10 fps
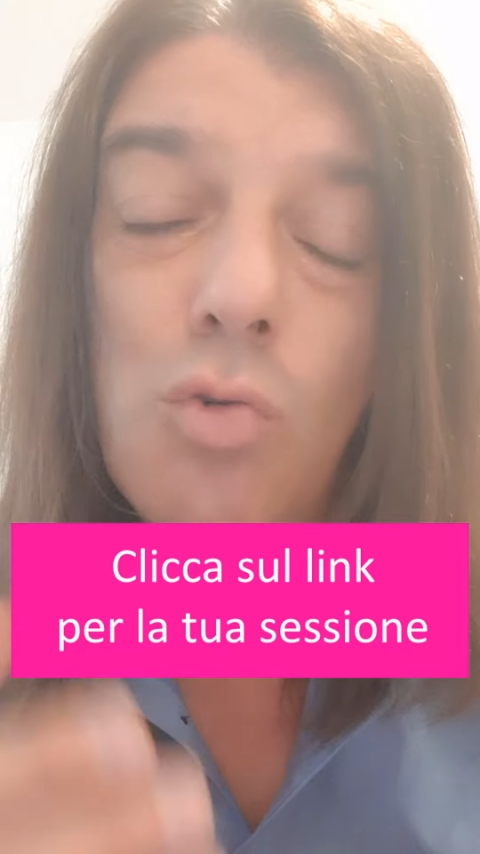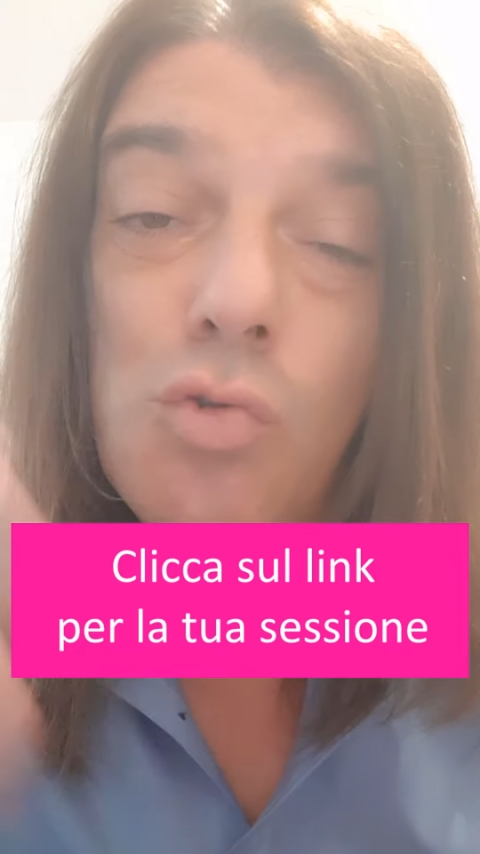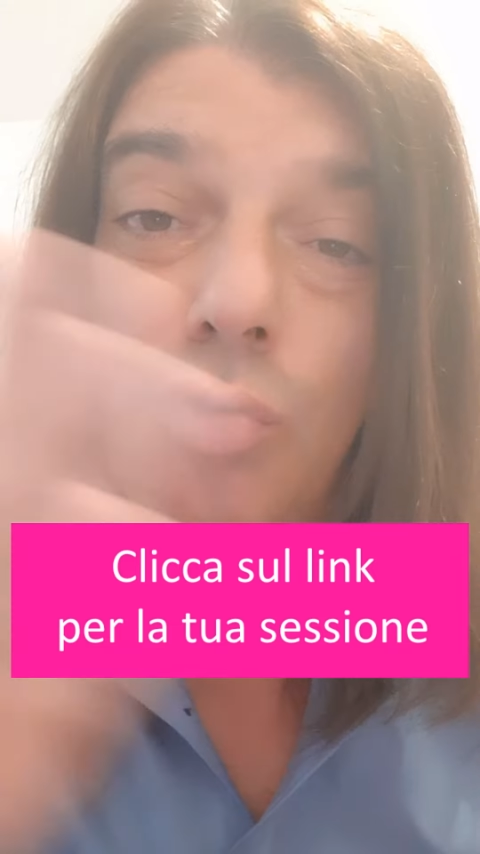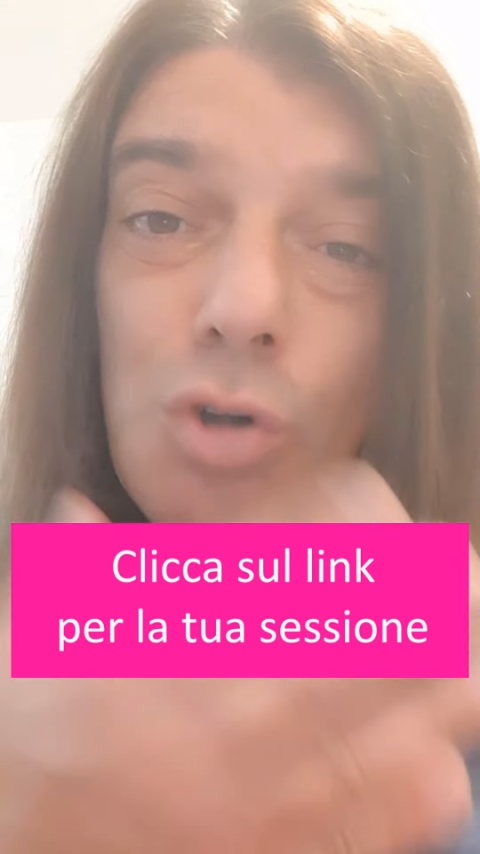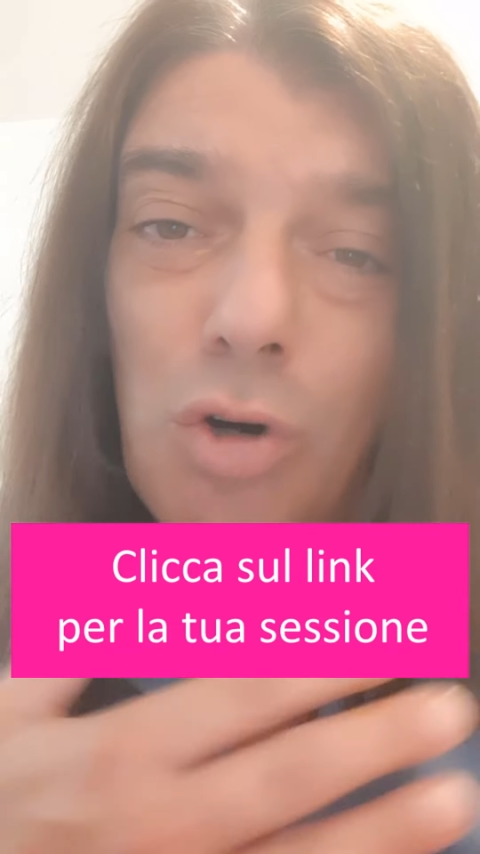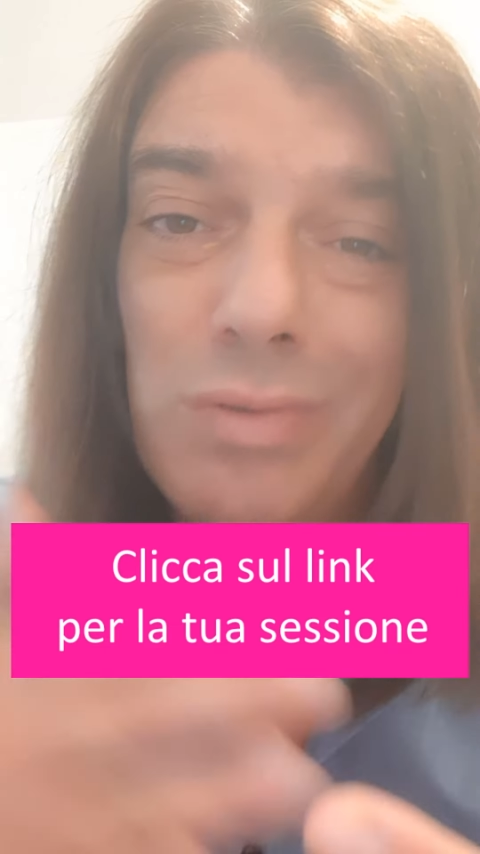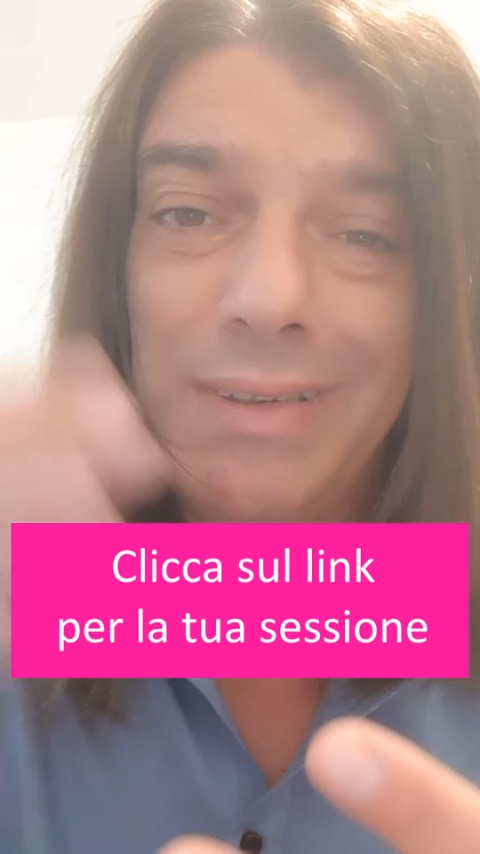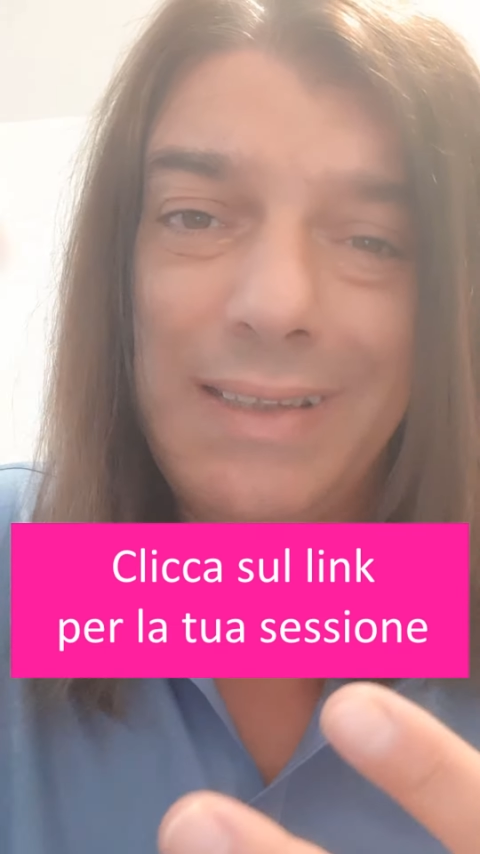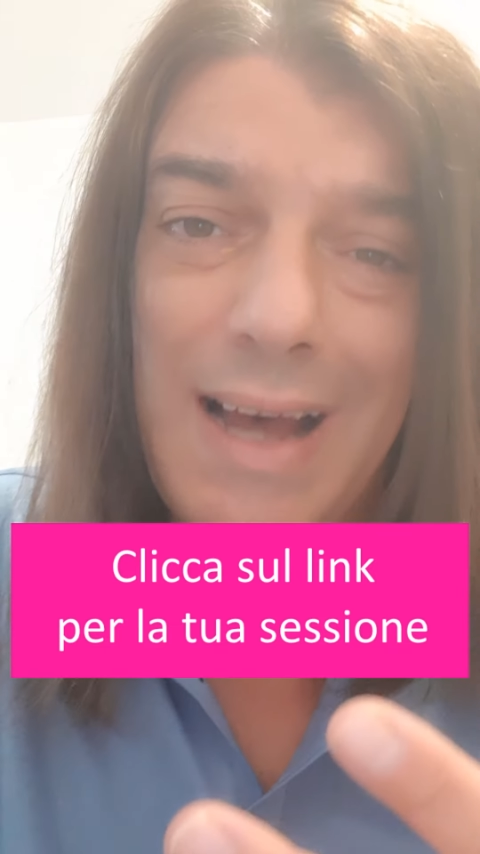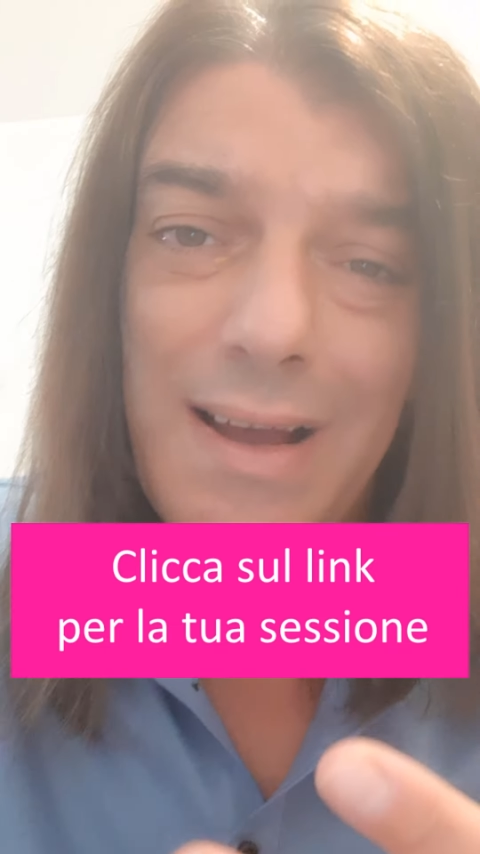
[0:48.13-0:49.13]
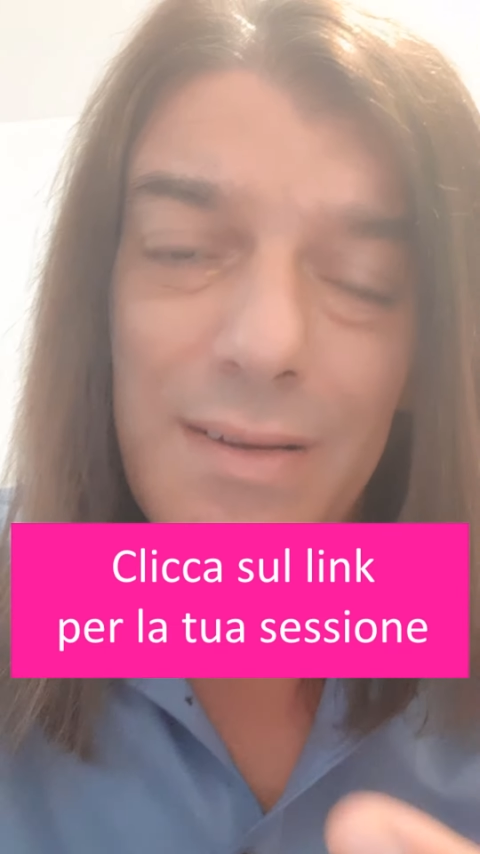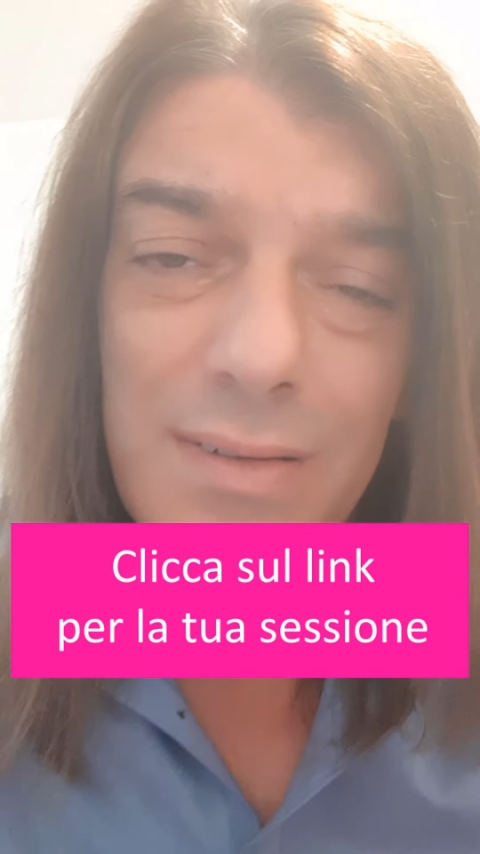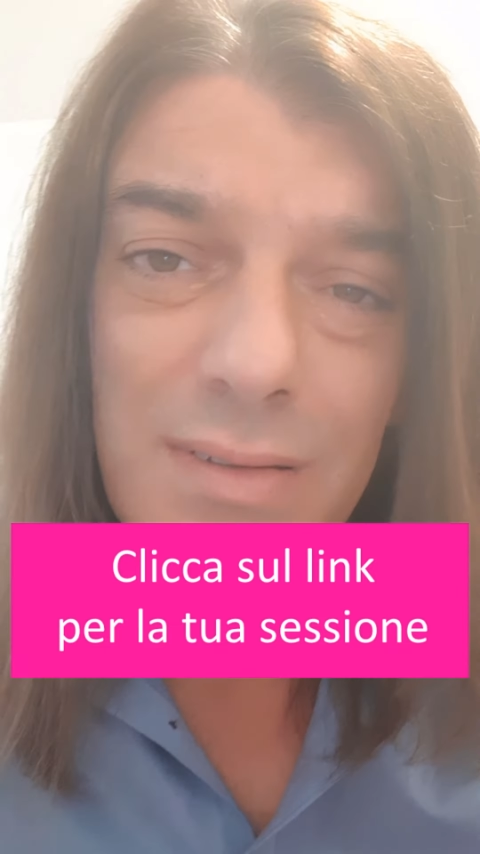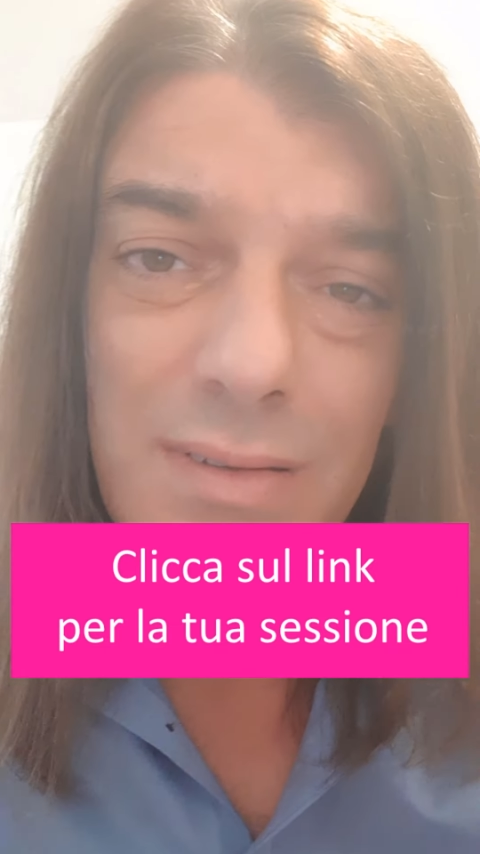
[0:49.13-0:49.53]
un'onda